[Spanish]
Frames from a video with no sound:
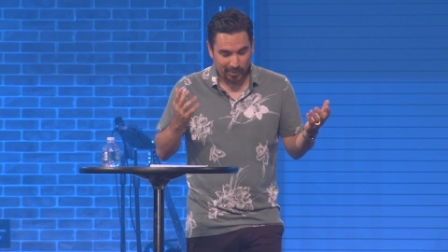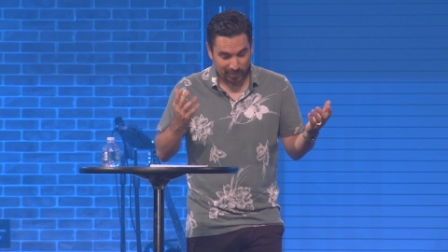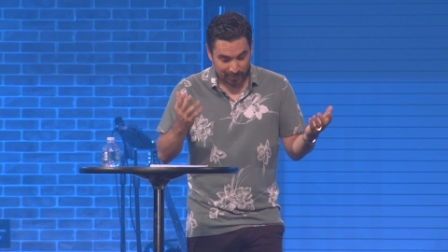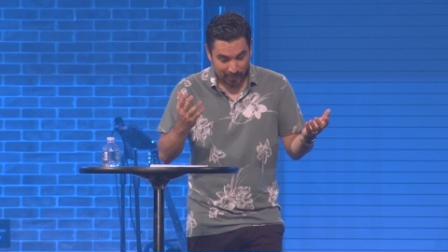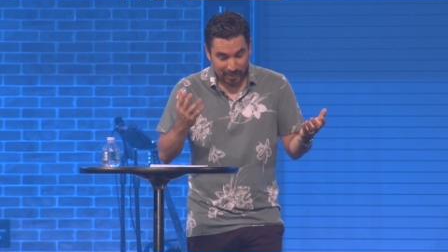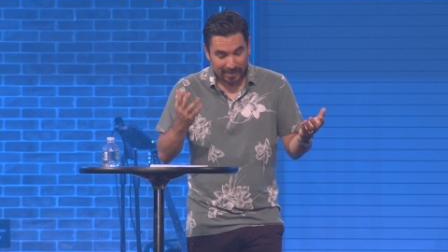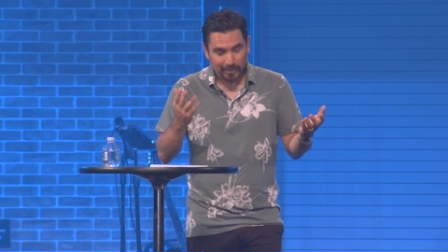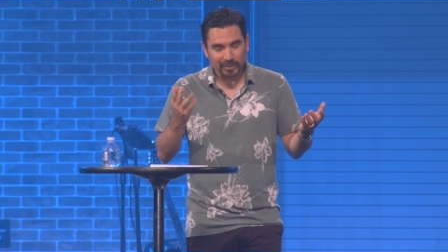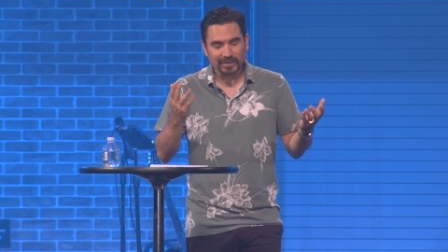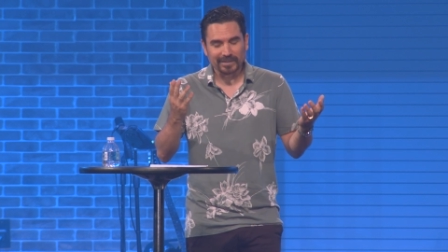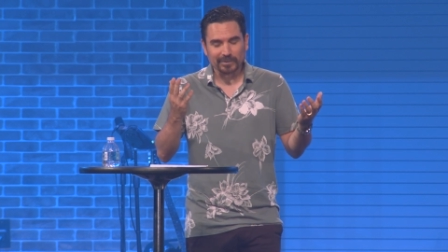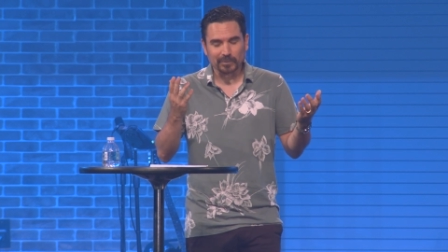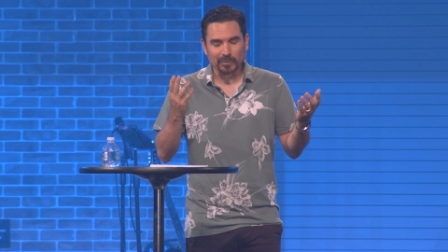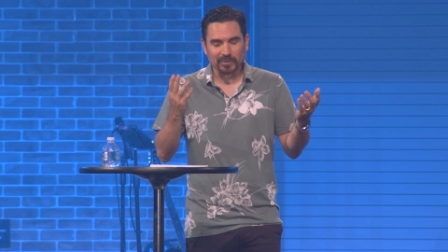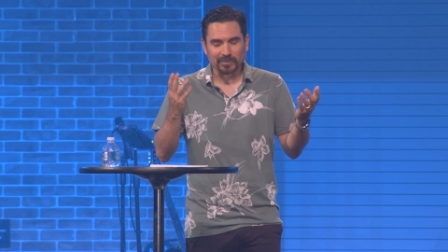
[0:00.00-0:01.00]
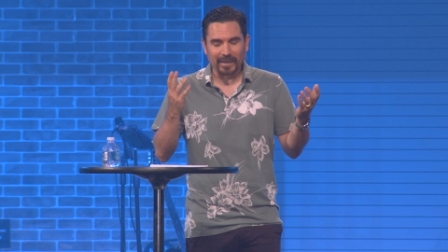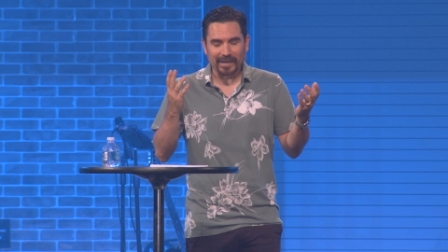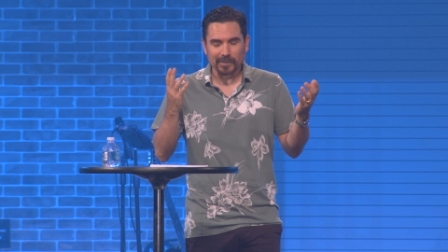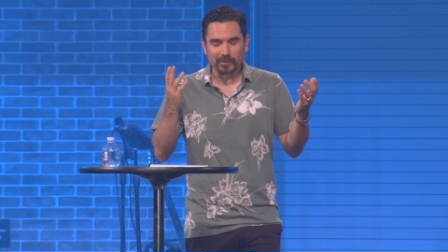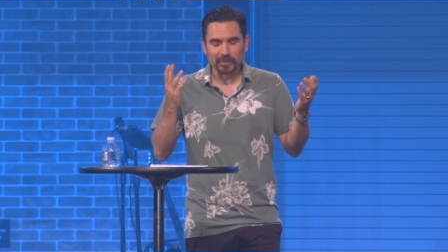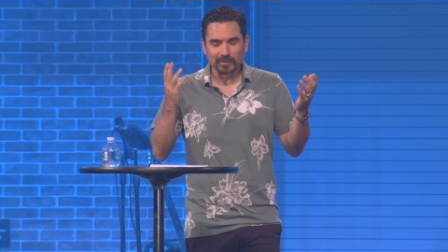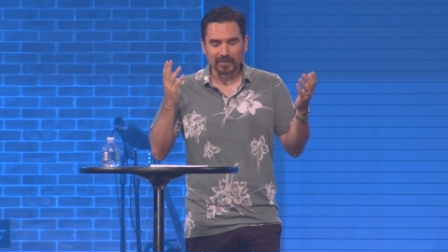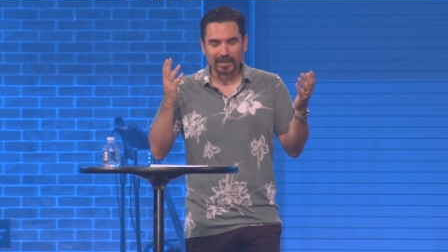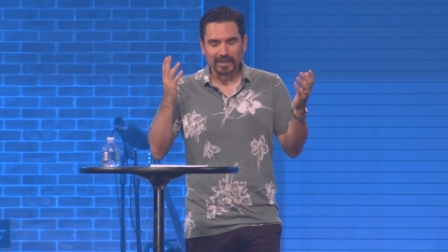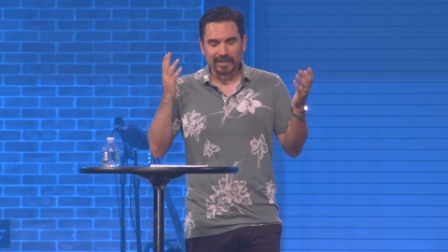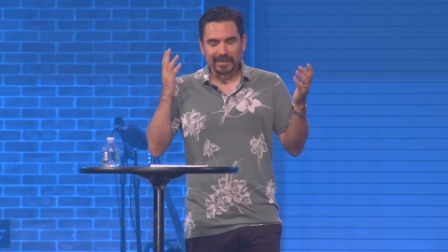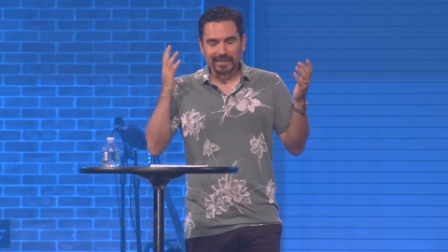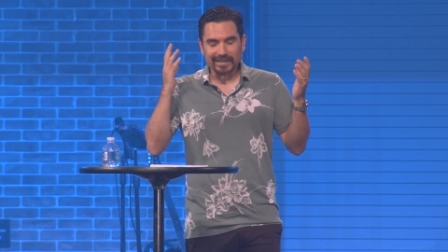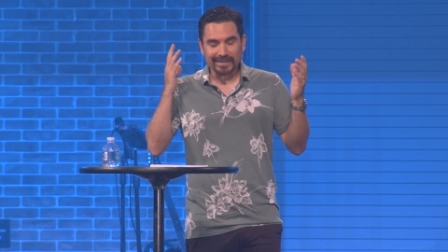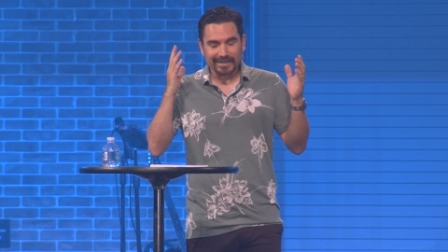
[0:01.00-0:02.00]
Nos ponemos en tus manos
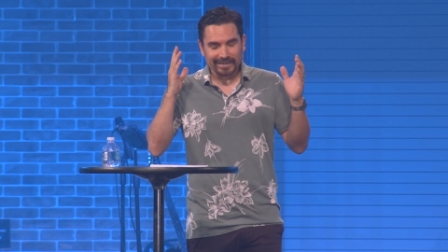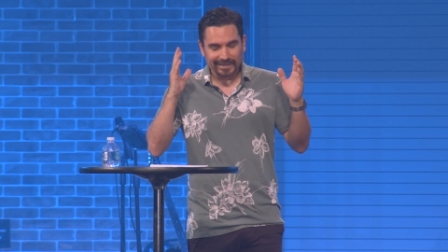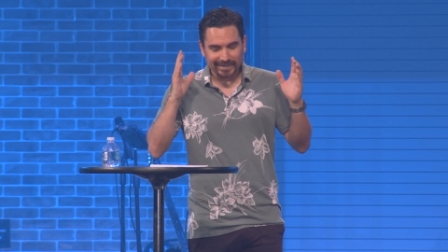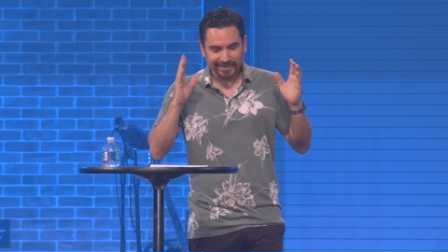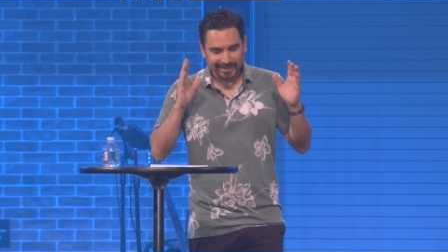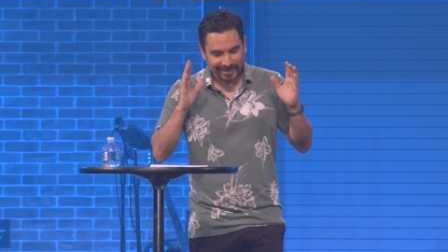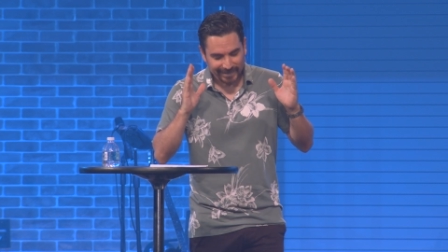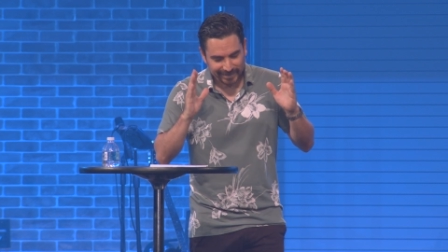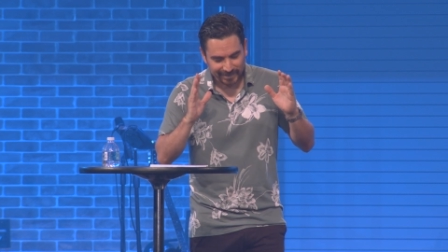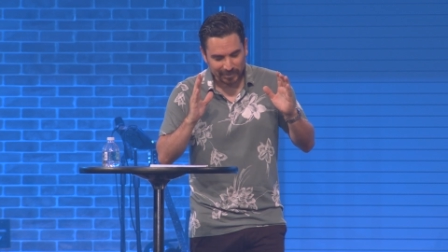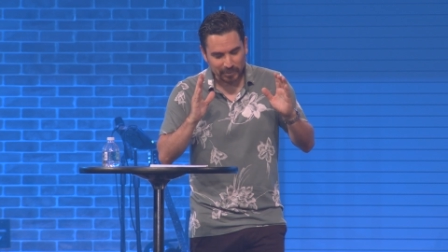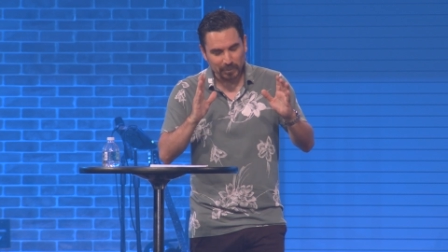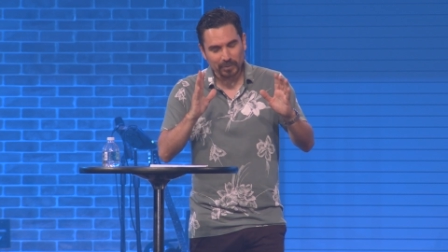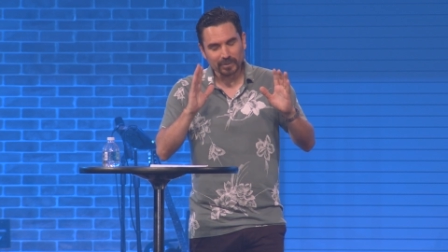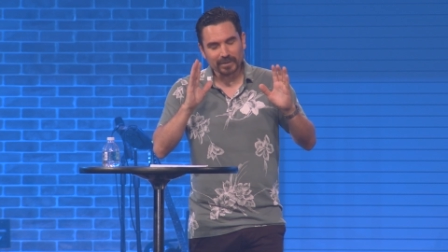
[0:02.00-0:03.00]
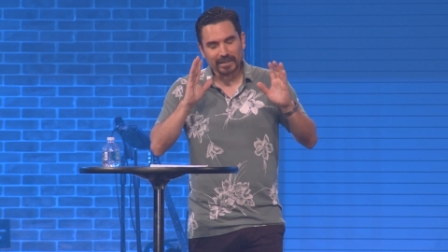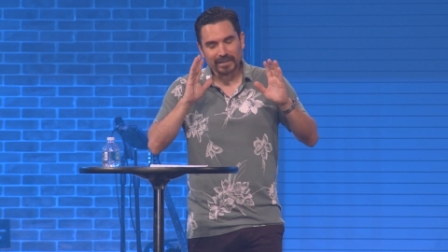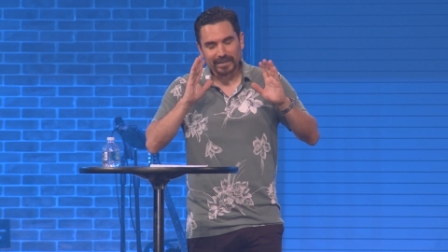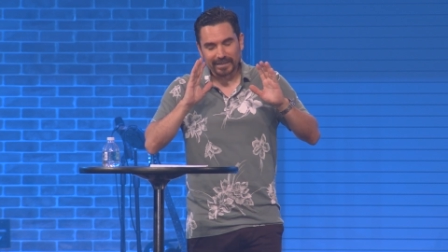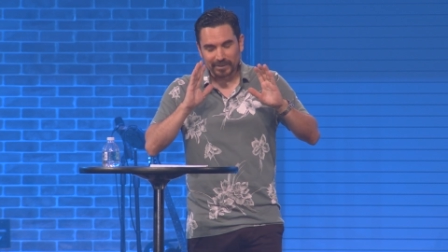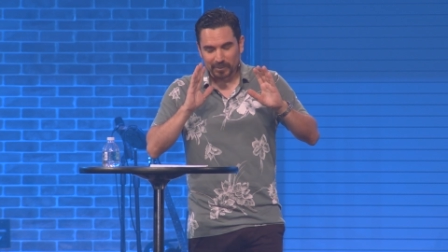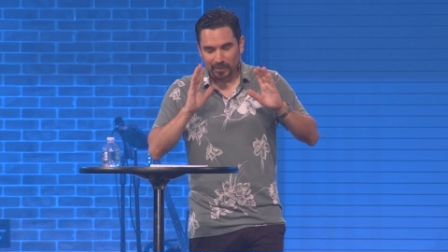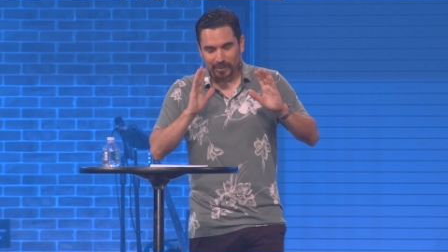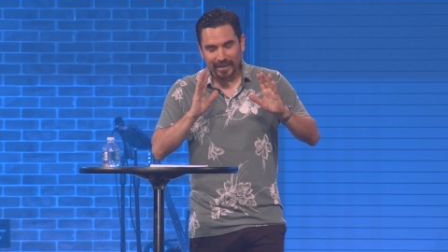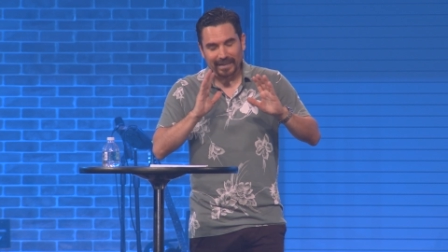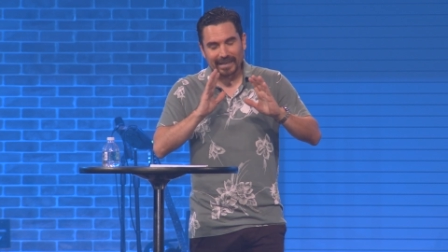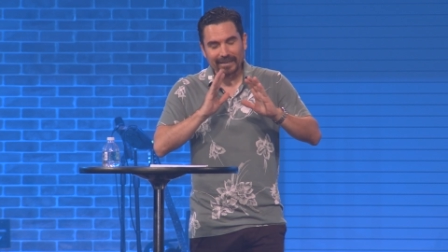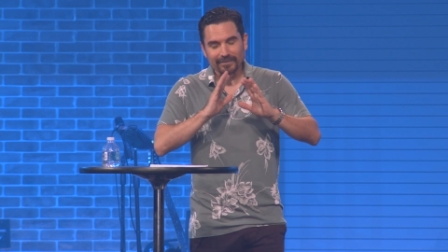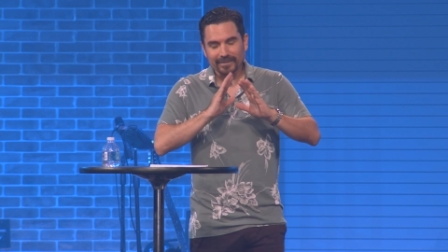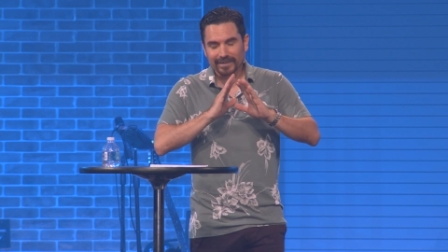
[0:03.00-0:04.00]
y que seas tú y tu
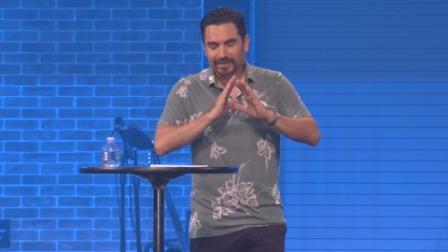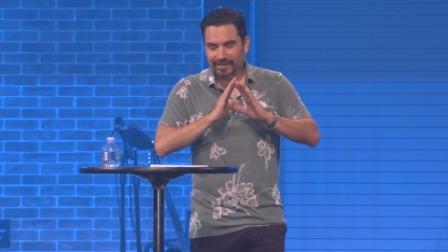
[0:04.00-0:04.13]
palabra,